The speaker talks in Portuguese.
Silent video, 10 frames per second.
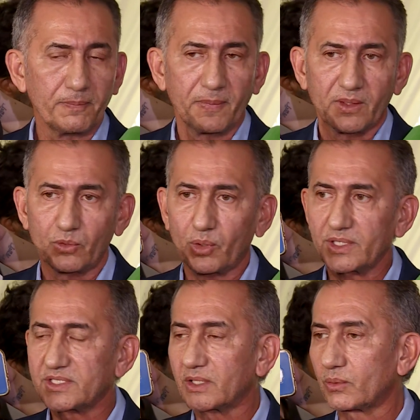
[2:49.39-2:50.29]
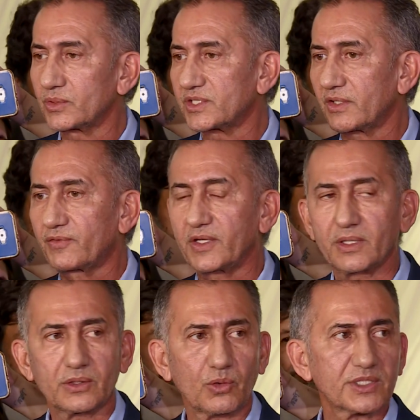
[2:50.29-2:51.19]
Ministro, nós,
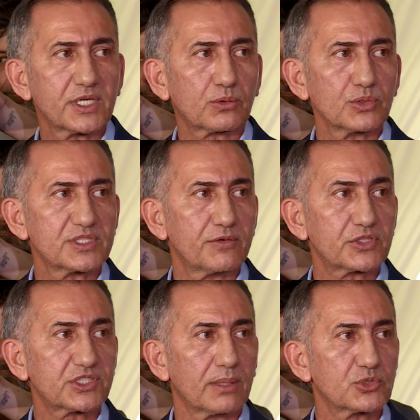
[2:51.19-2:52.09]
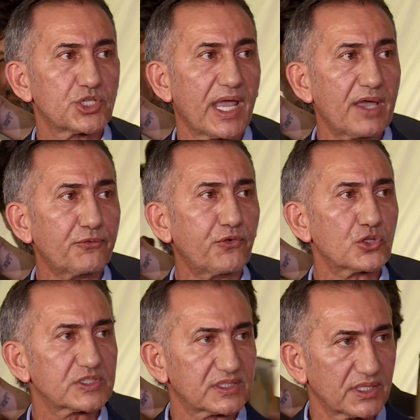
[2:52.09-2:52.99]
inclusive, nós, inclusive, né? estamos
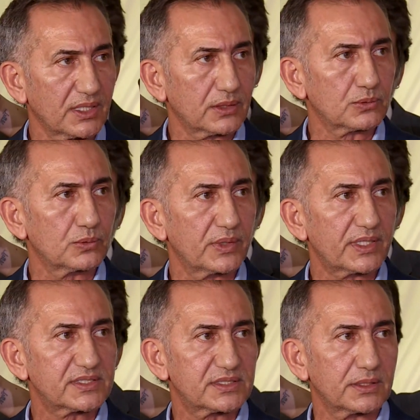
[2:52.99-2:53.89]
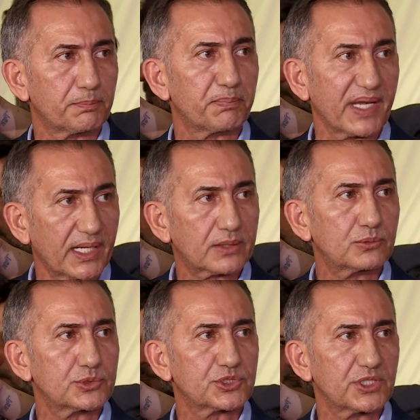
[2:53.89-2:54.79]
reforçando esse
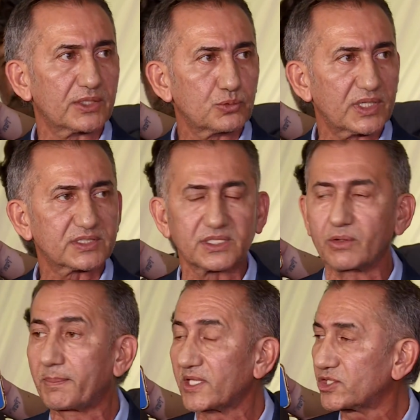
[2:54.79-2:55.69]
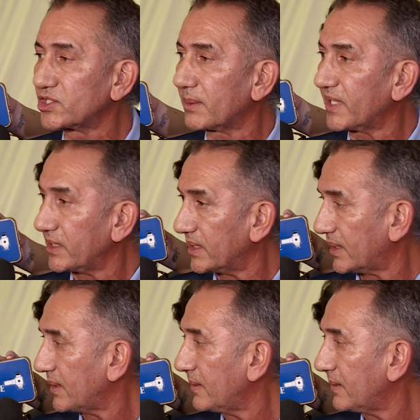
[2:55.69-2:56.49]
emprego de atuação a partir de amanhã.